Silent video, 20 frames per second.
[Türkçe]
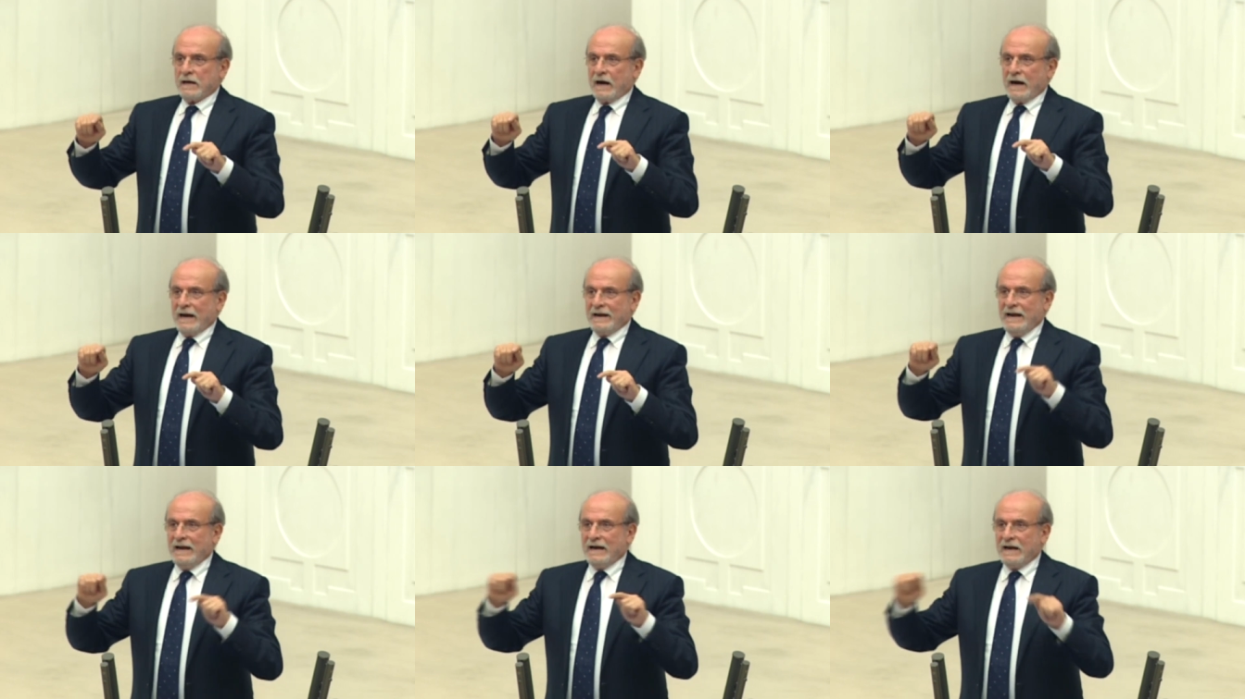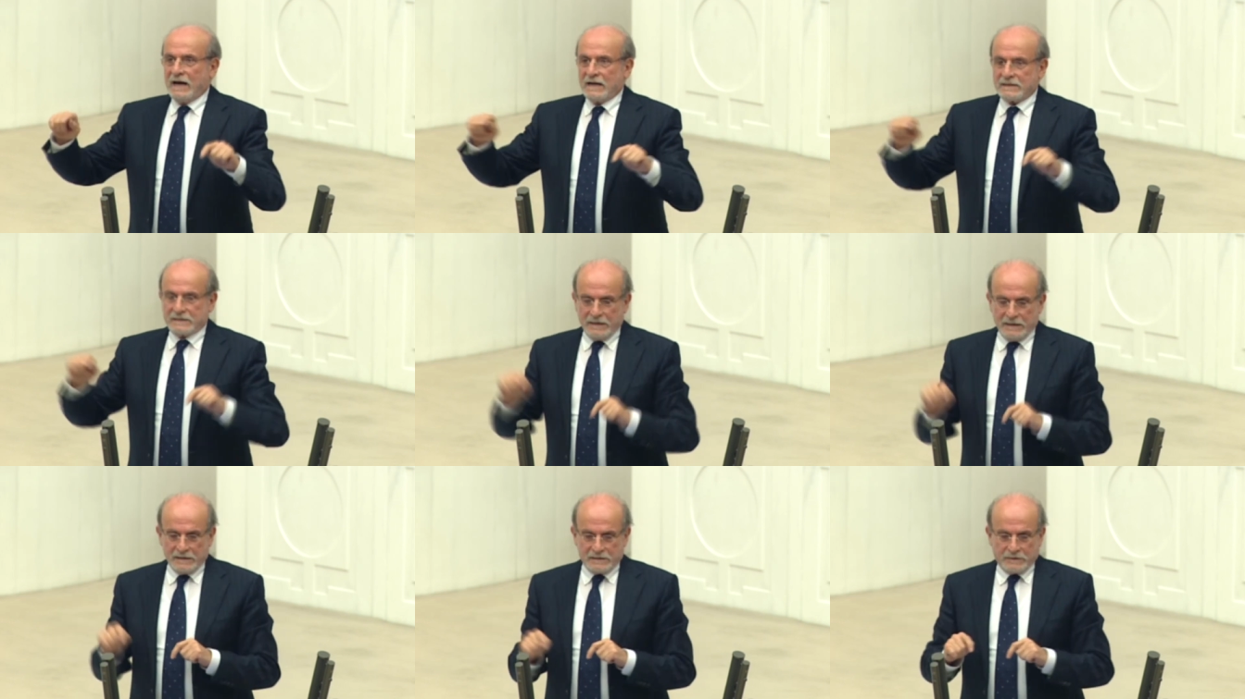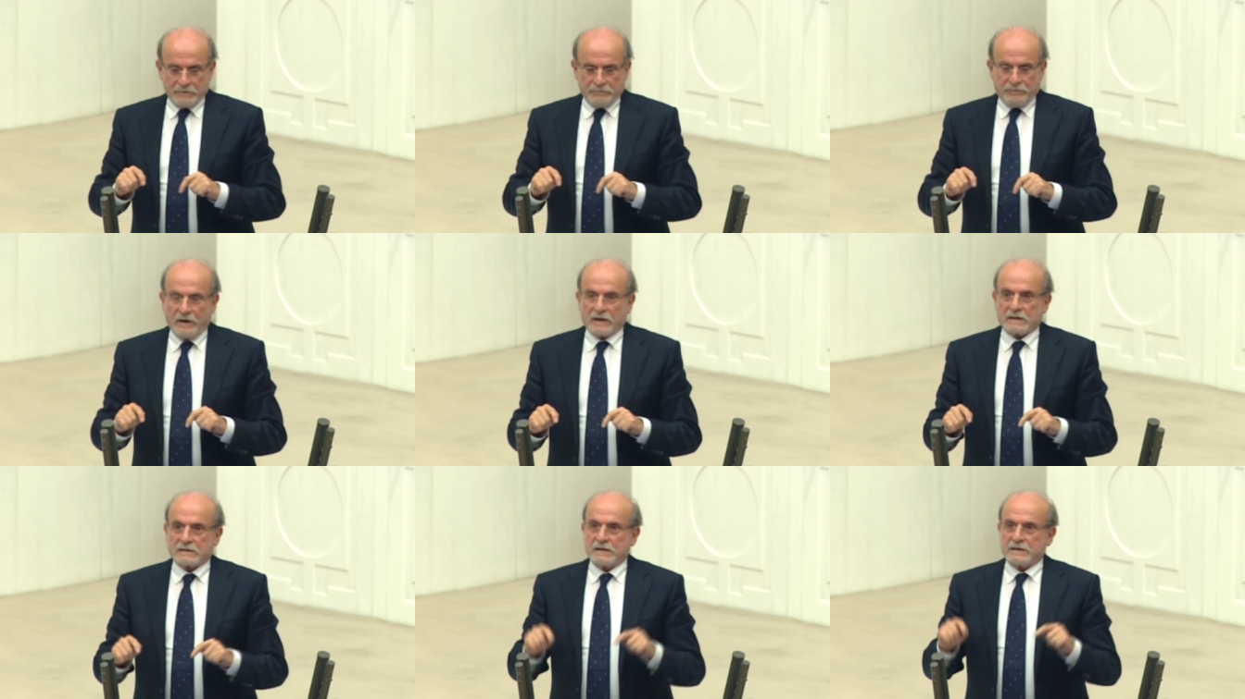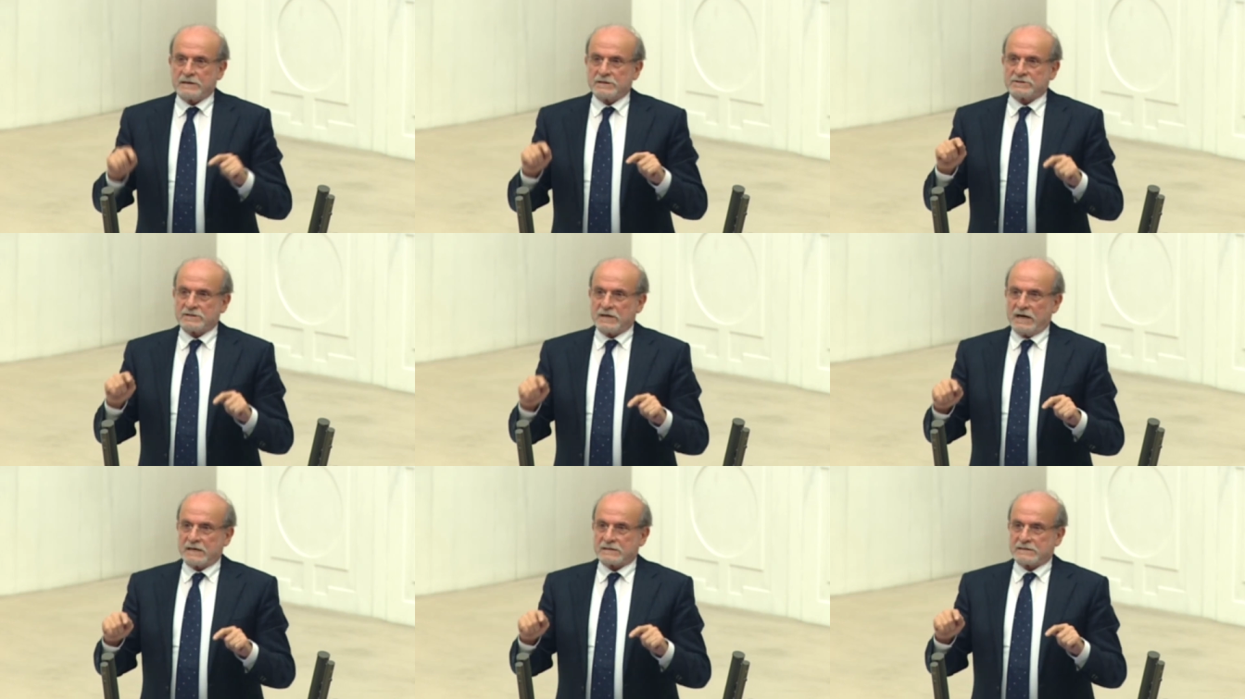alelade ittifaklar
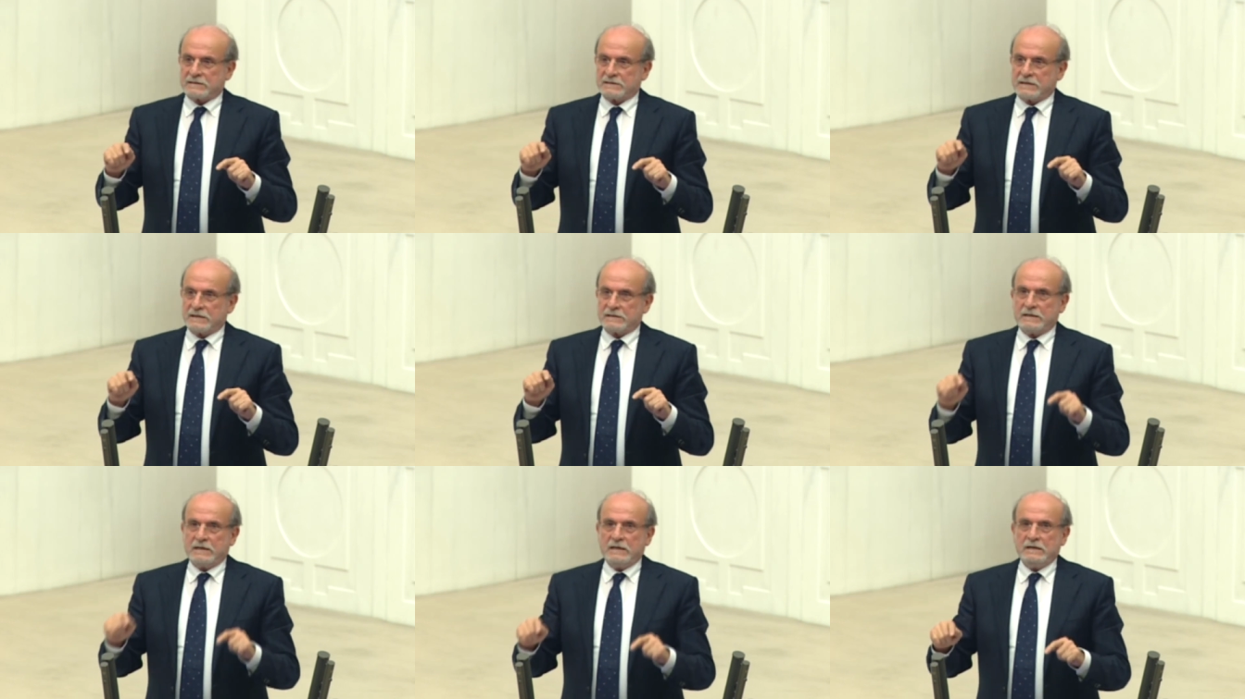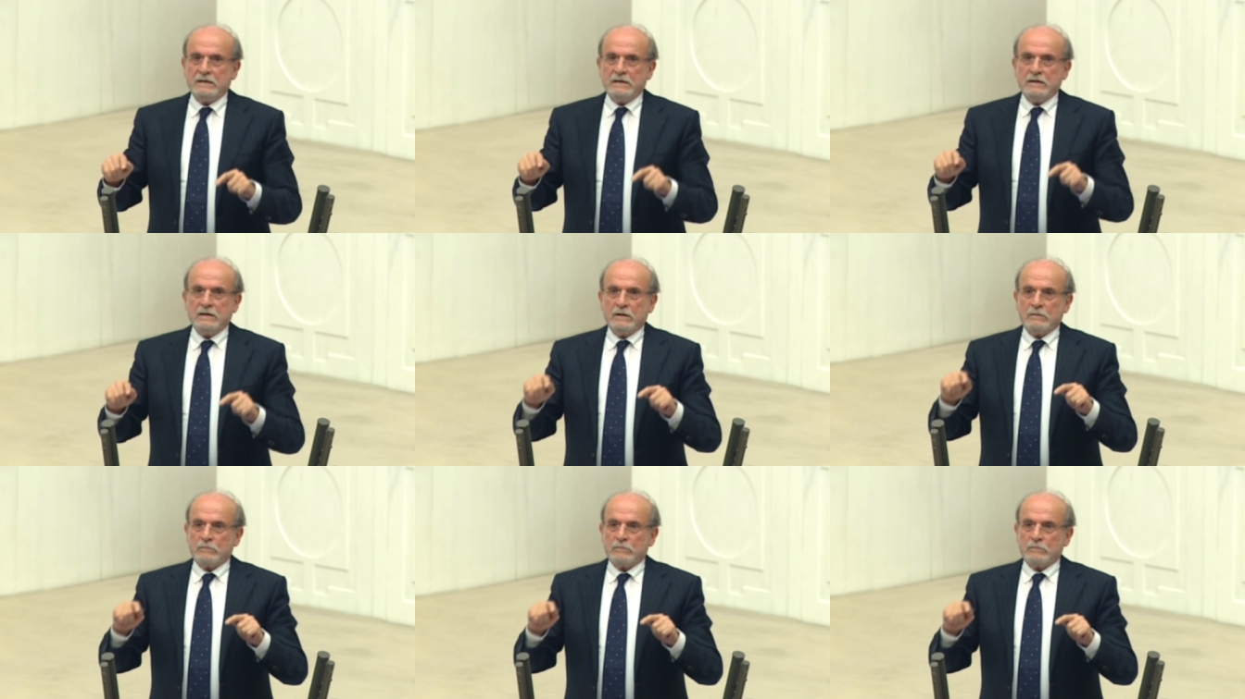içerisinde değil